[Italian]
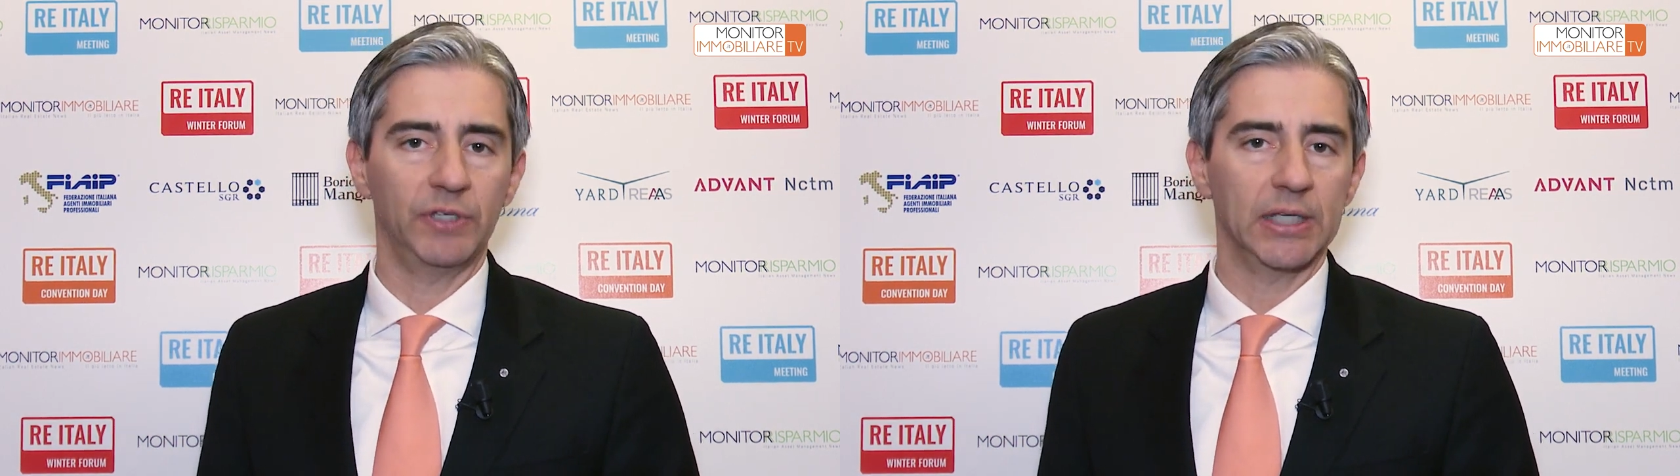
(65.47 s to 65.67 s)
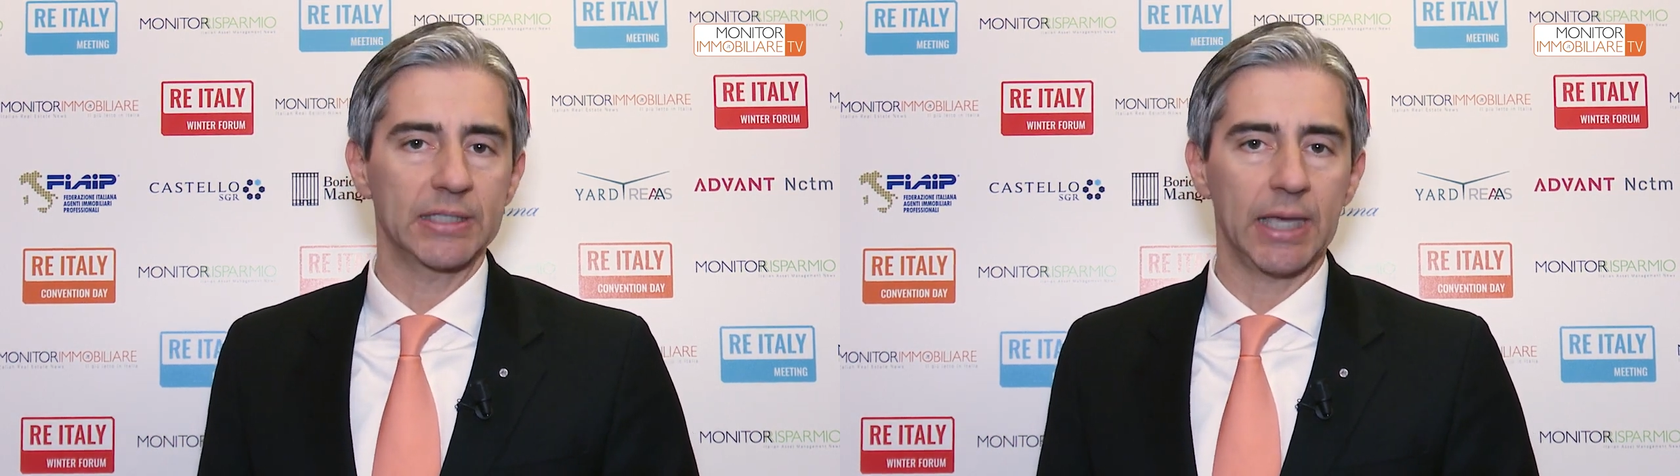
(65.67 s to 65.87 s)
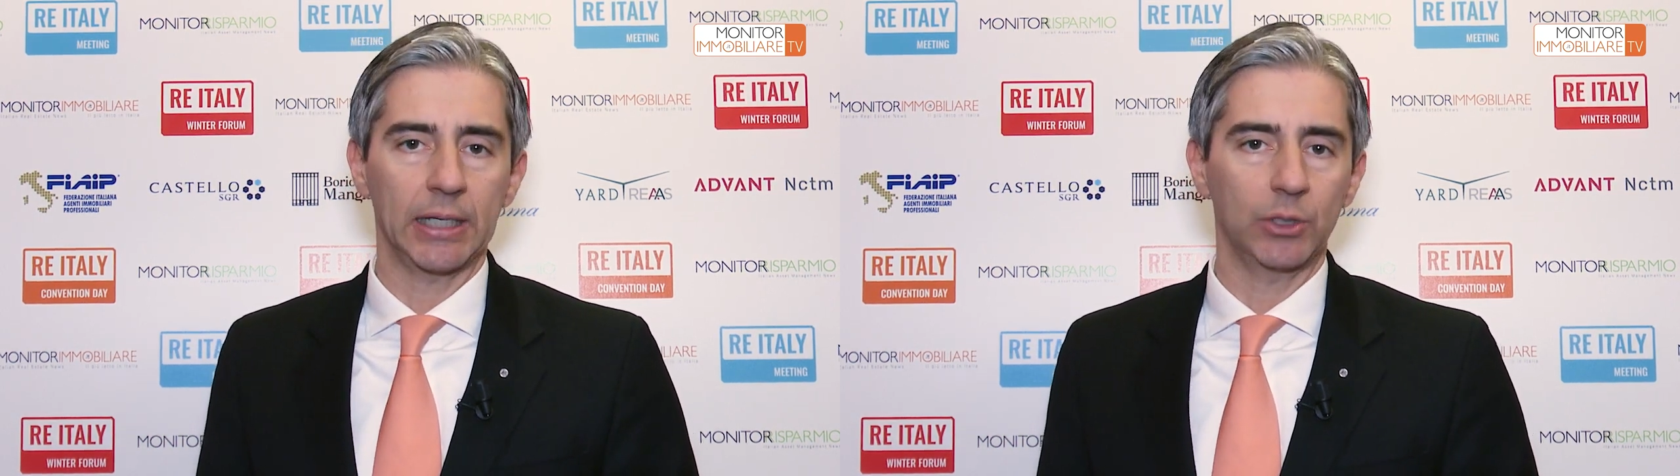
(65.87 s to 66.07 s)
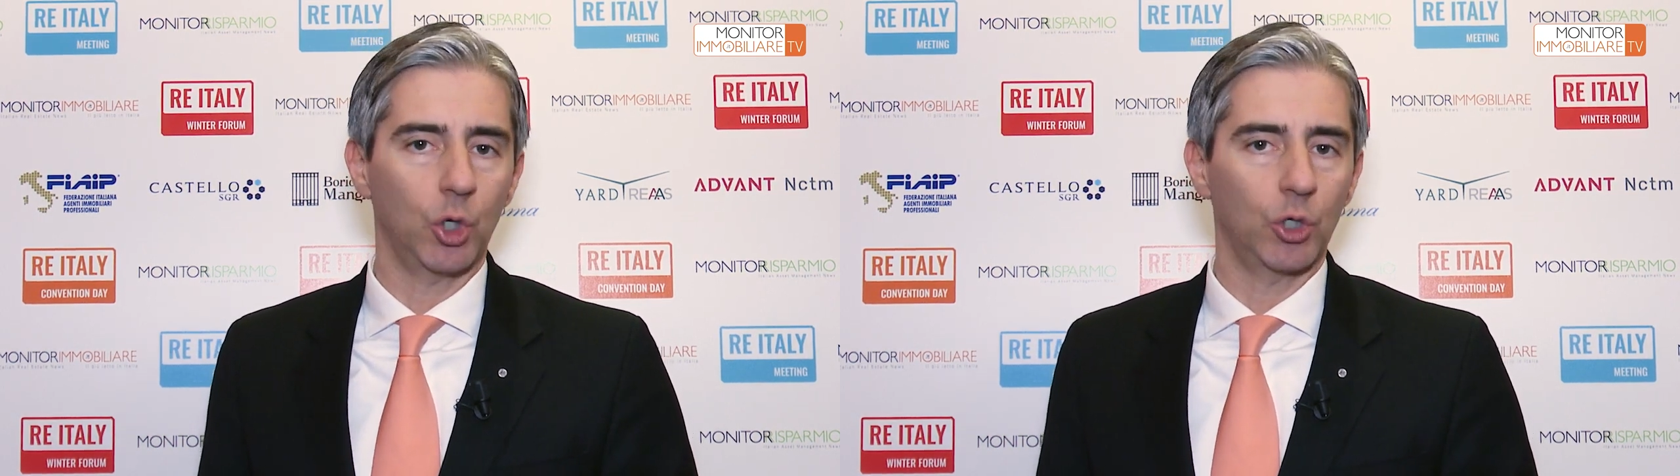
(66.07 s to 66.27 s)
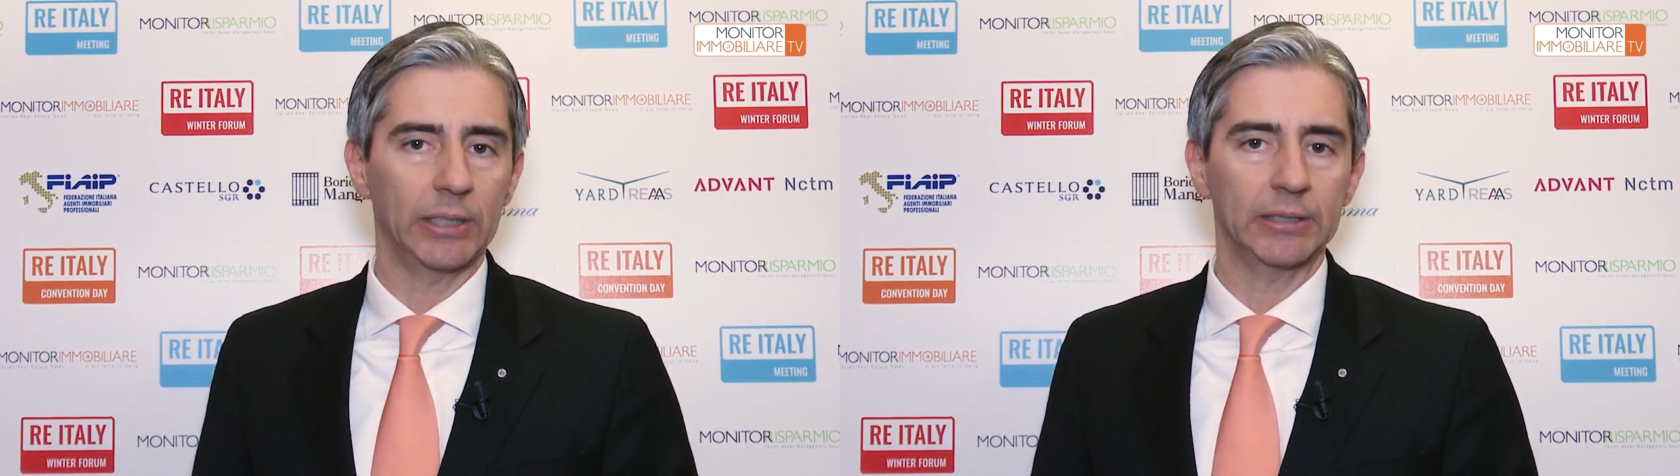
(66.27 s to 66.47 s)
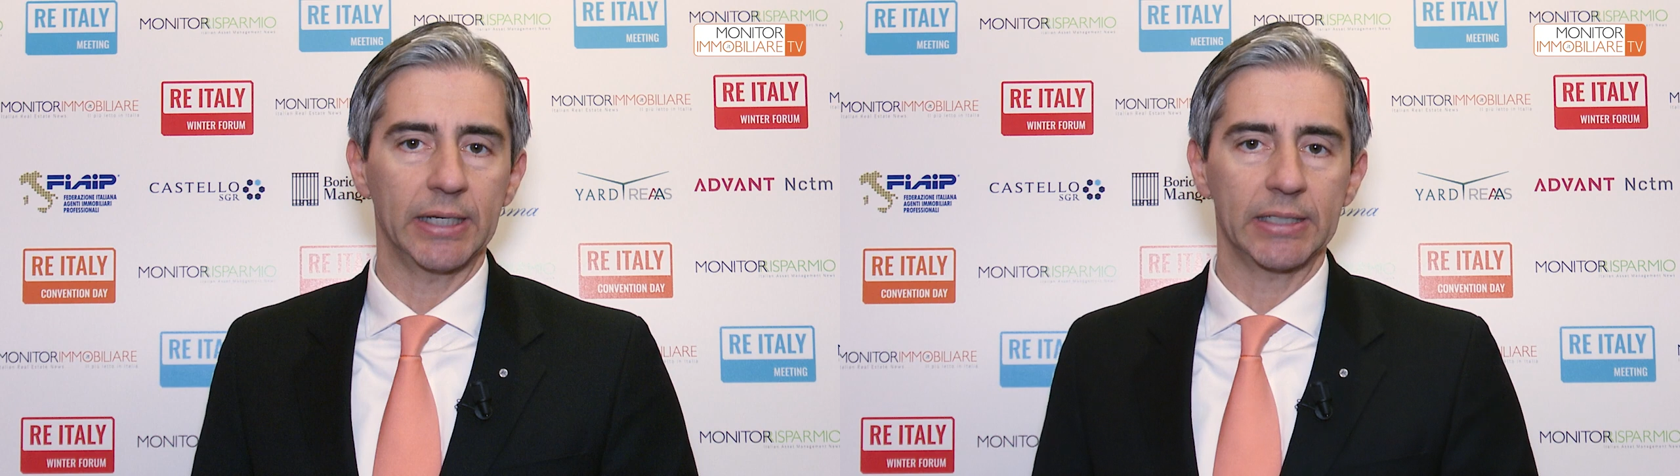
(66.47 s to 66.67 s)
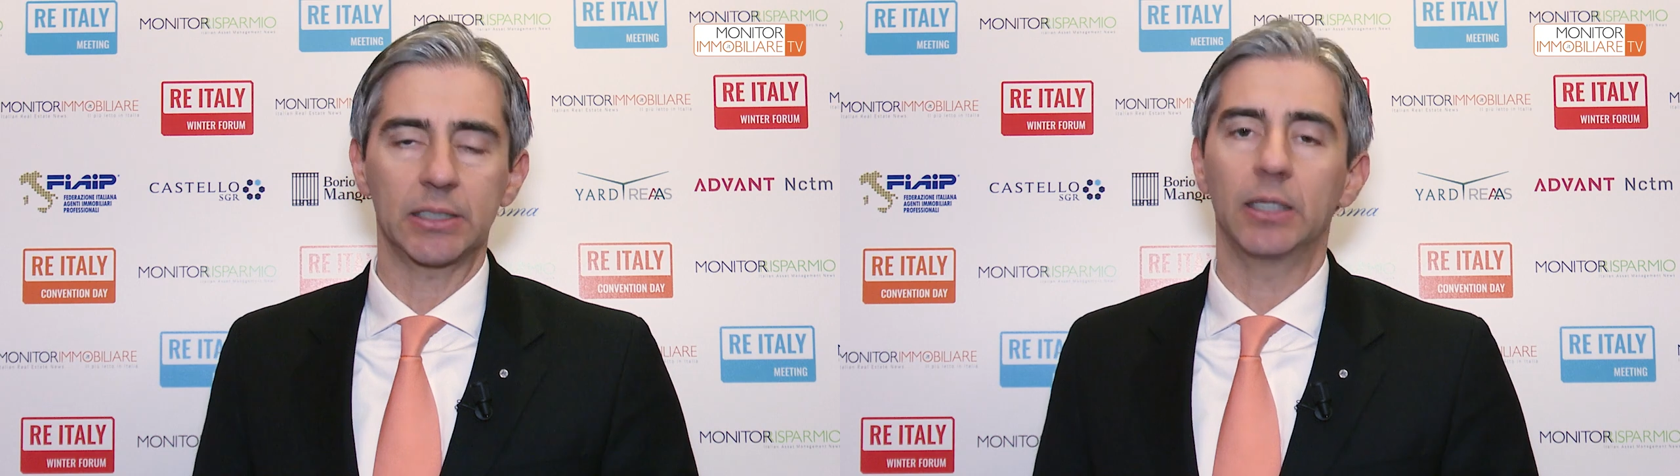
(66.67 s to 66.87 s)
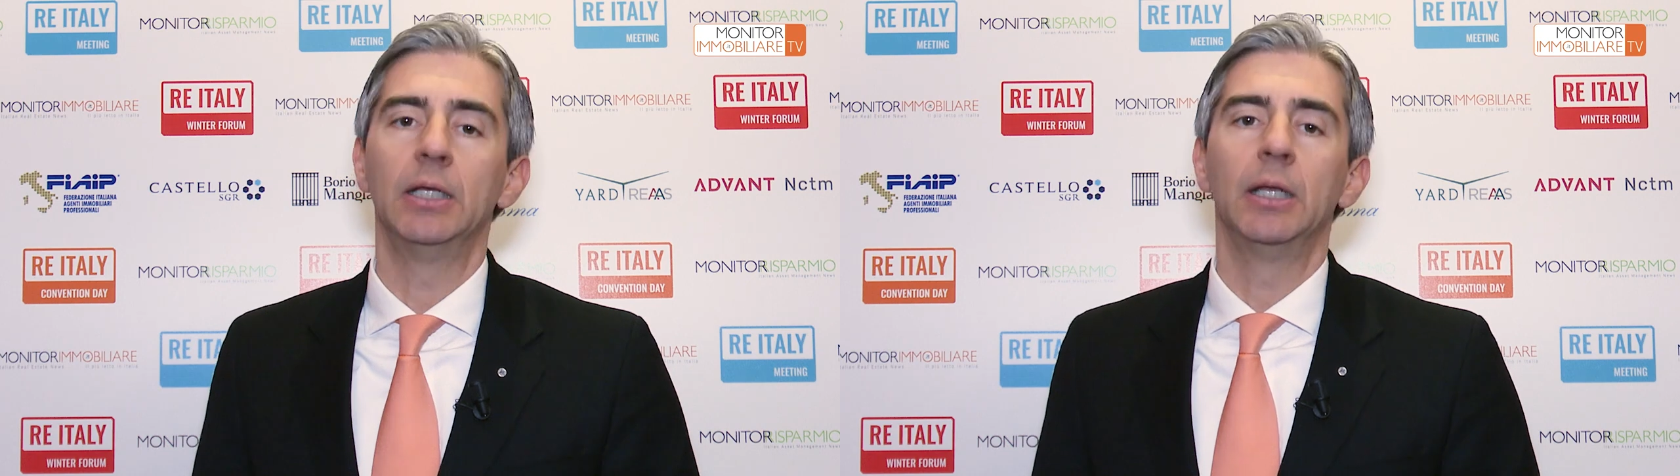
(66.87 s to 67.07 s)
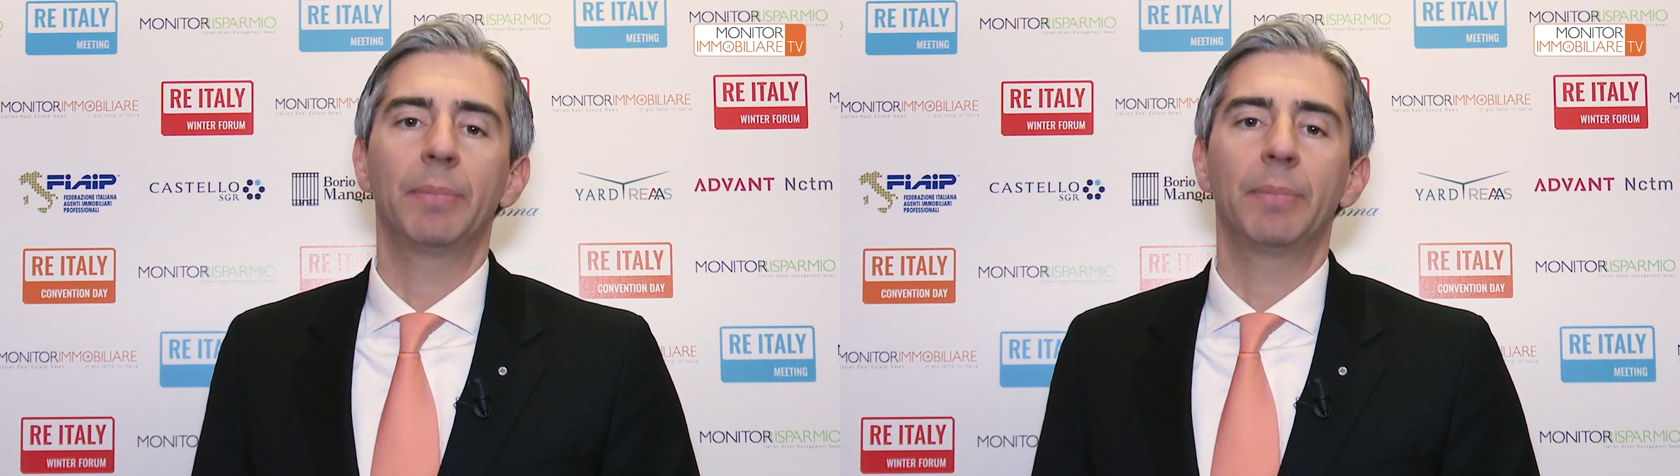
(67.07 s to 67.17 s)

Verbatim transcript: finanziari ad hoc a interessi